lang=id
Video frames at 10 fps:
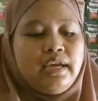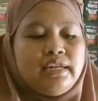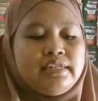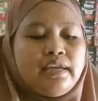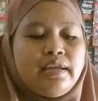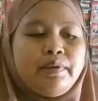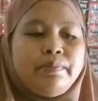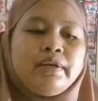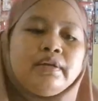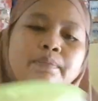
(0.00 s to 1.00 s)
ini saya
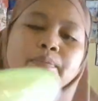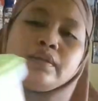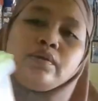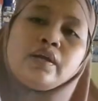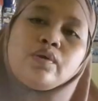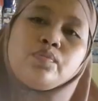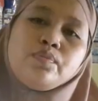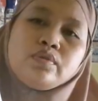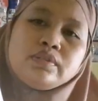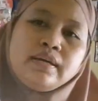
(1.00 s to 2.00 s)
mipil dapat goreng
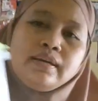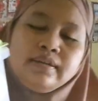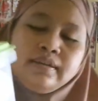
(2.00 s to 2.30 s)
kerupuknya